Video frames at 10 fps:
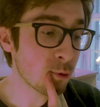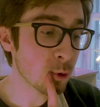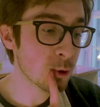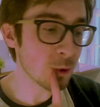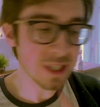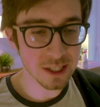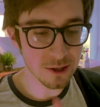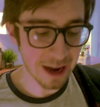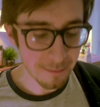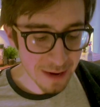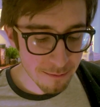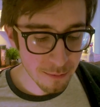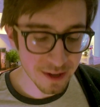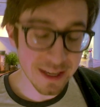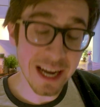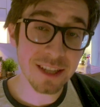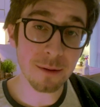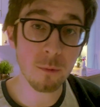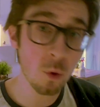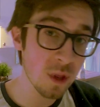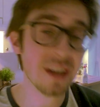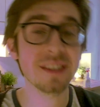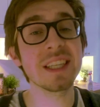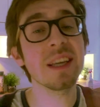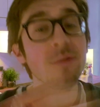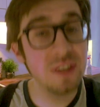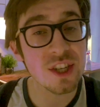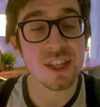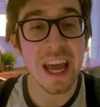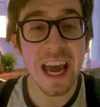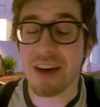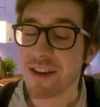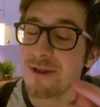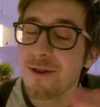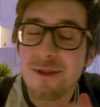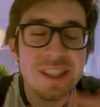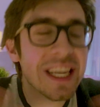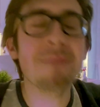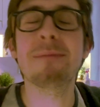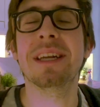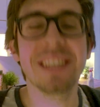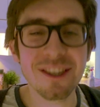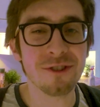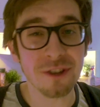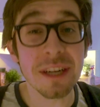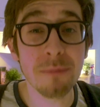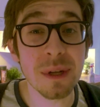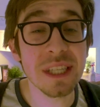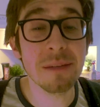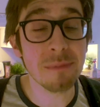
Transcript: pour ceux qui se rappellent peut-être, mon ancien frigidaire avait une sympathique jolie petite